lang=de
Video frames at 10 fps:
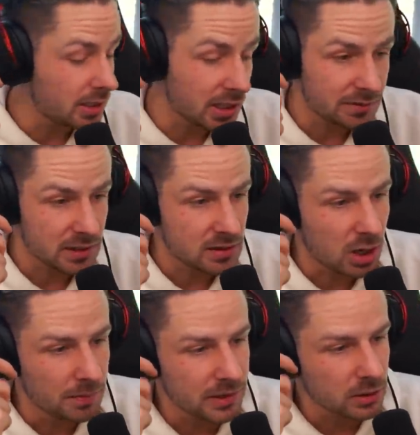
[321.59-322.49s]
Ich hätte fast
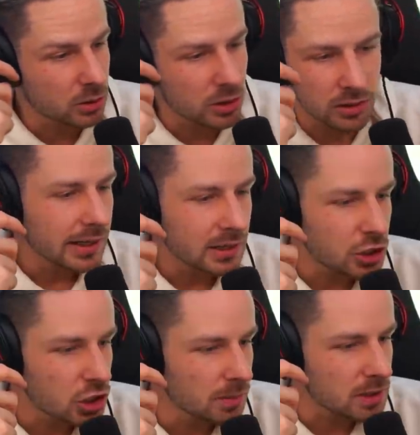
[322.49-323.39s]
taub werden können. Richtig schlimm.